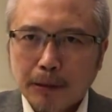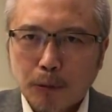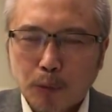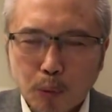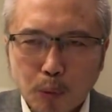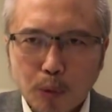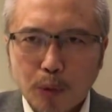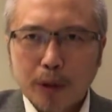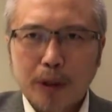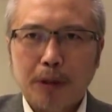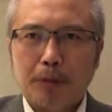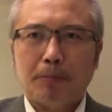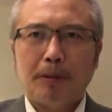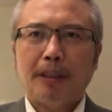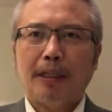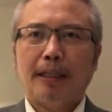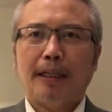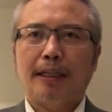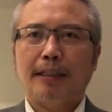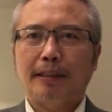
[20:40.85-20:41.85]
无论你们
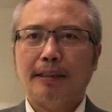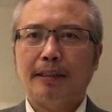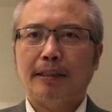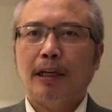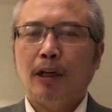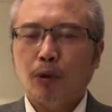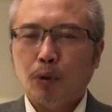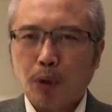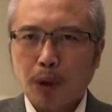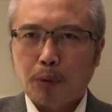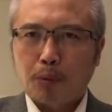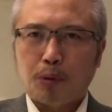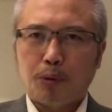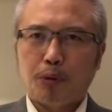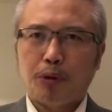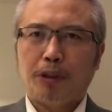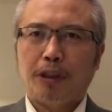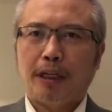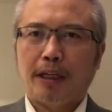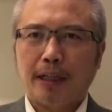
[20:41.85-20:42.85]
现在是退伍
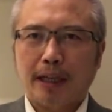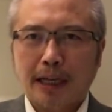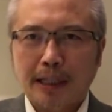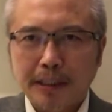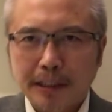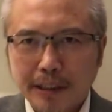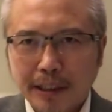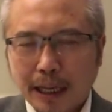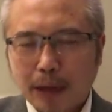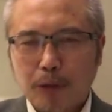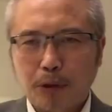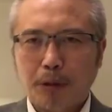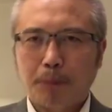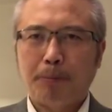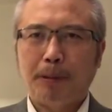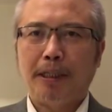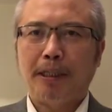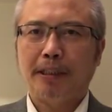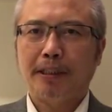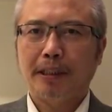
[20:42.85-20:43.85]
军人，还是大学
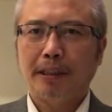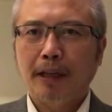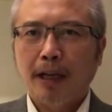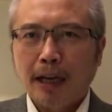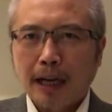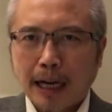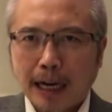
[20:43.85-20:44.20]
毕业生，